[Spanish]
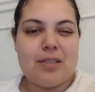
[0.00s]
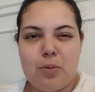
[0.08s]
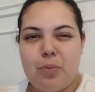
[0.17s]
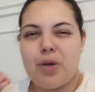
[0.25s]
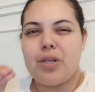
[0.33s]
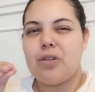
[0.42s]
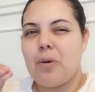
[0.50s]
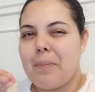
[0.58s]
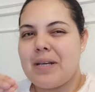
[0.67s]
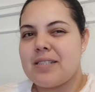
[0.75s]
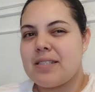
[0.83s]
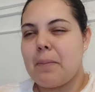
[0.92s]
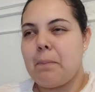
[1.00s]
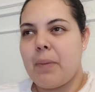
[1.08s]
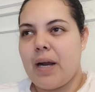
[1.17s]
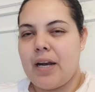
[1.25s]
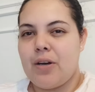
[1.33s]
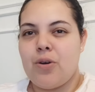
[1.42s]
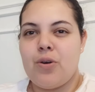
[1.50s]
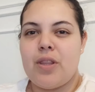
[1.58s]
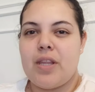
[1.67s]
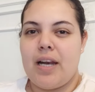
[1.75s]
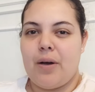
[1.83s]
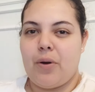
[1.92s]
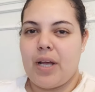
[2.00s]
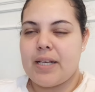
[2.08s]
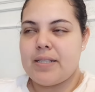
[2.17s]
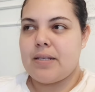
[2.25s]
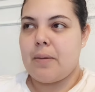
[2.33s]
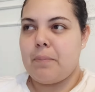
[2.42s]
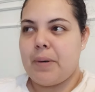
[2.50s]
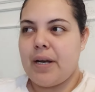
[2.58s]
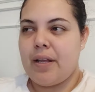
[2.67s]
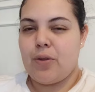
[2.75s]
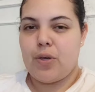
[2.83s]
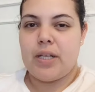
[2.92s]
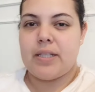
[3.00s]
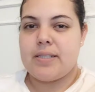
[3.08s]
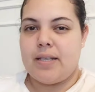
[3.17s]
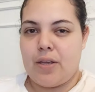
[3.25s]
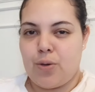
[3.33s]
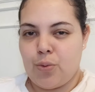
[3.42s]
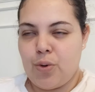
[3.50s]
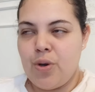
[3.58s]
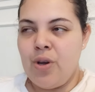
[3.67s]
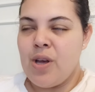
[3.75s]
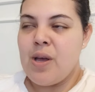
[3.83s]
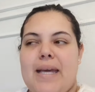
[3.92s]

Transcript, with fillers: Es un poquito más temprano de la hora que siempre le doy el desayuno.